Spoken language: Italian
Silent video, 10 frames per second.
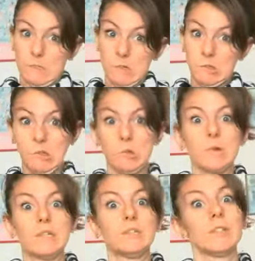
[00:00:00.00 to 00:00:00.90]
Odio
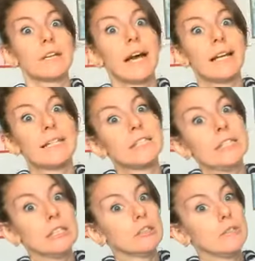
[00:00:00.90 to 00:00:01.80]
quando il cane
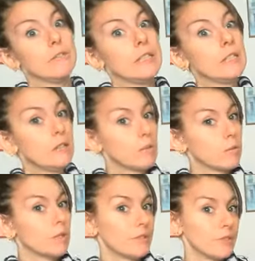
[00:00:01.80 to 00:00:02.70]
gira i video,
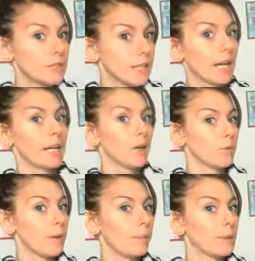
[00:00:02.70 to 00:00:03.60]
vuole girarli con
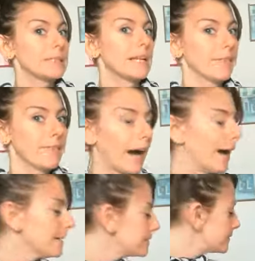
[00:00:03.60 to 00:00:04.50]
me e poi se ne va.
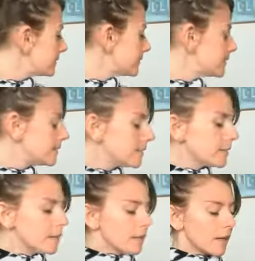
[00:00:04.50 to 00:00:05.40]

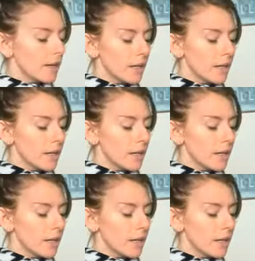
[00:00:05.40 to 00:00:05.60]
Ah.